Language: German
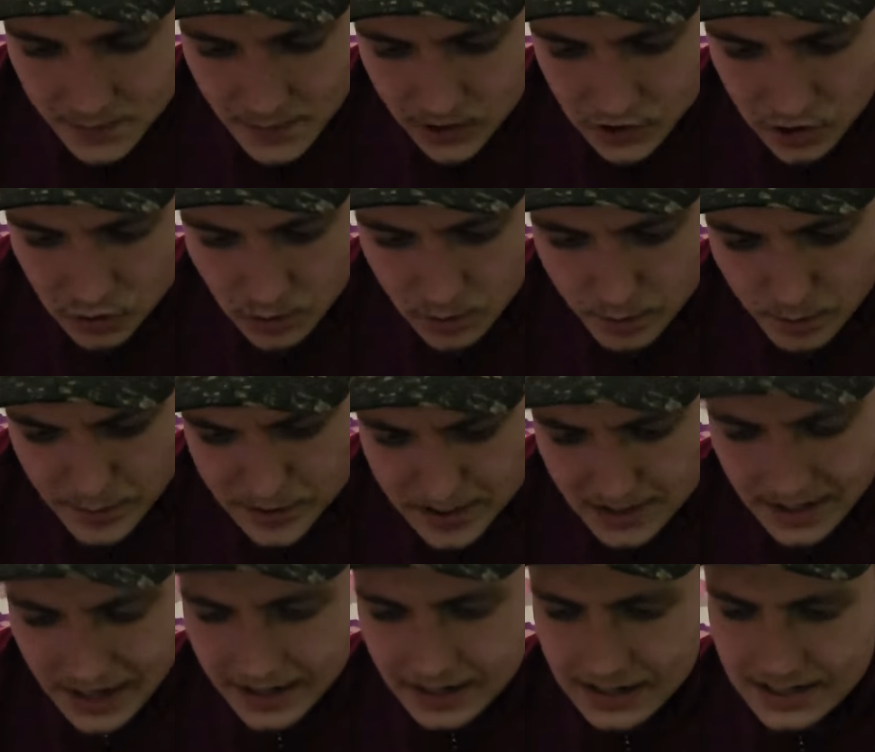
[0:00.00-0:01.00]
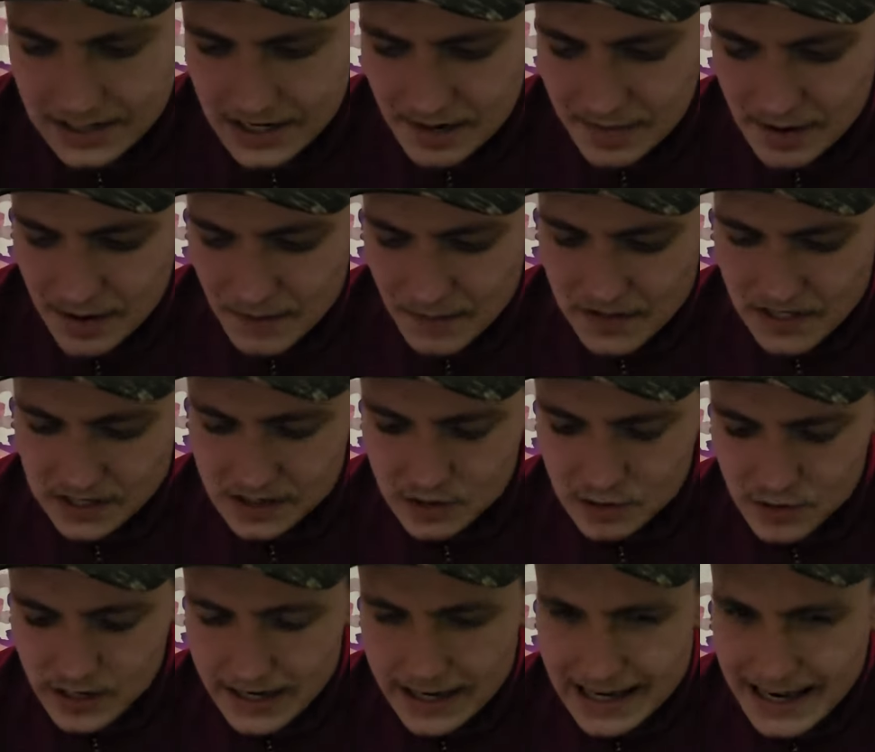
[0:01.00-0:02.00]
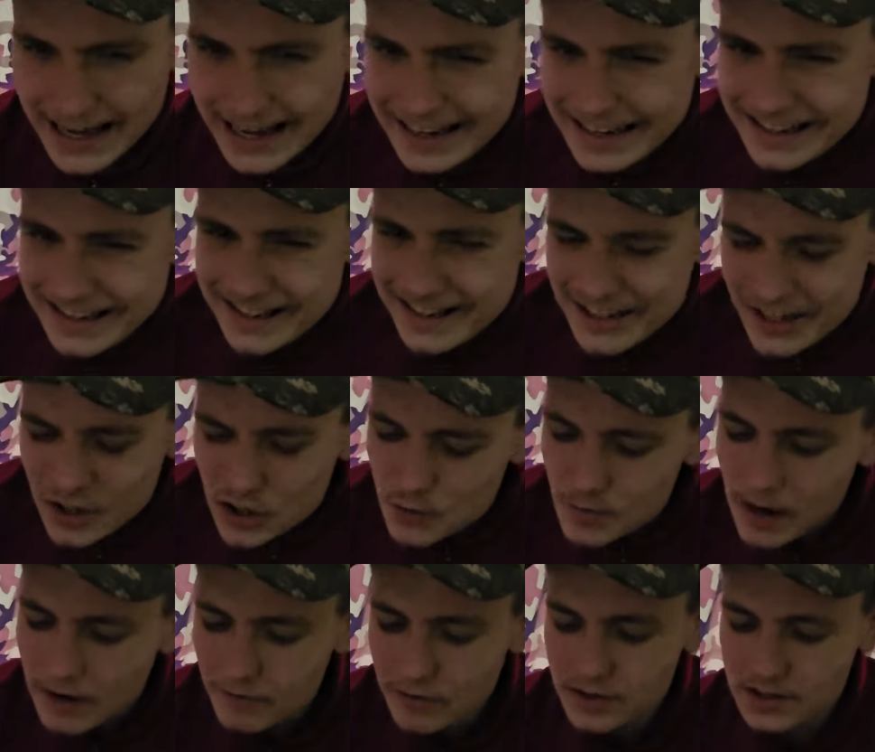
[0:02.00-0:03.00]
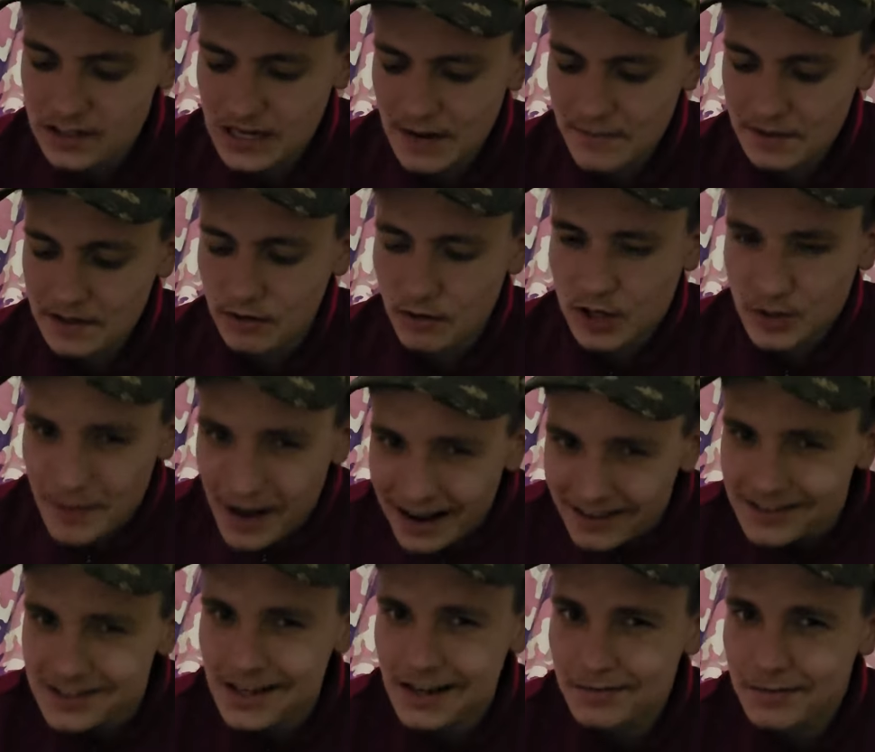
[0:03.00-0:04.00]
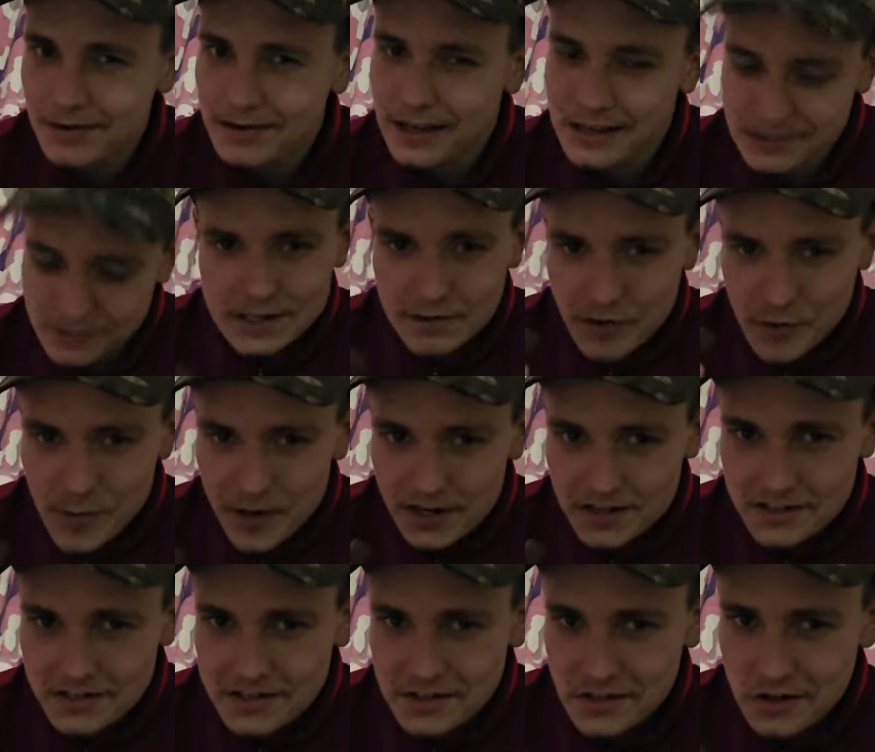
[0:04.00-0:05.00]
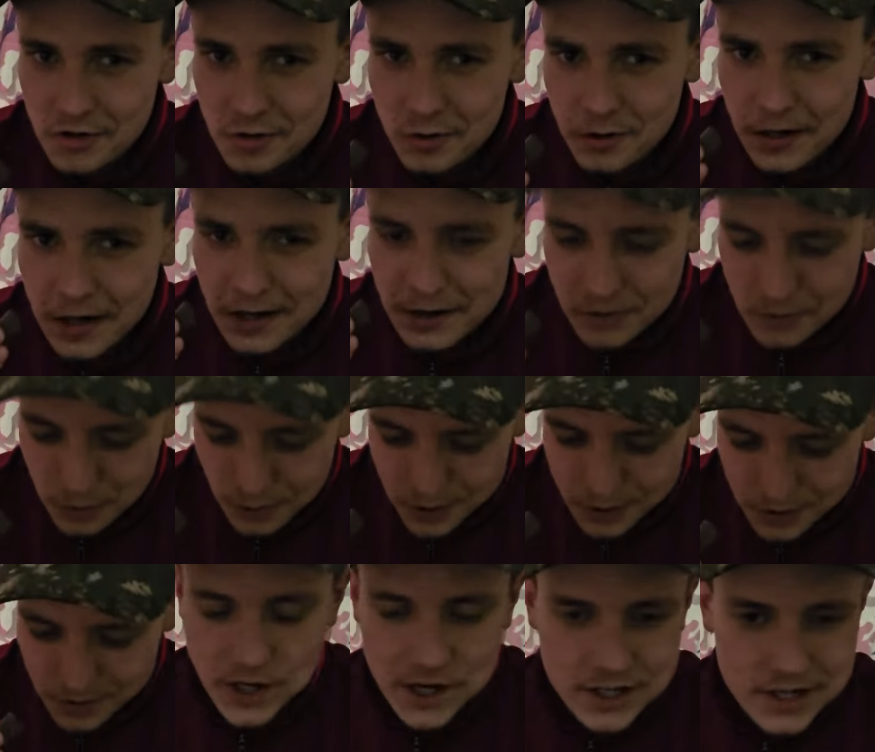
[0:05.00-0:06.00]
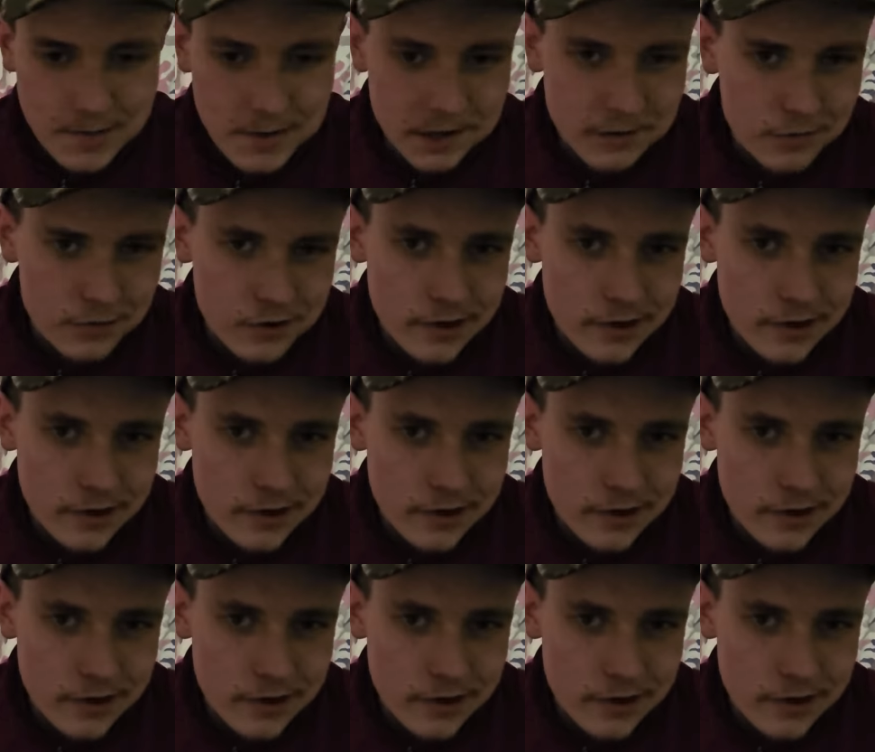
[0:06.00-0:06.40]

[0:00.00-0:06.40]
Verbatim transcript: schmeckt schon ein bisschen anders, aber es hat so den leichten Geschmack von Zartbitter. Und ich mag Zartbitter. Also für mich ist diese Schokolade gut, vielleicht aber nicht für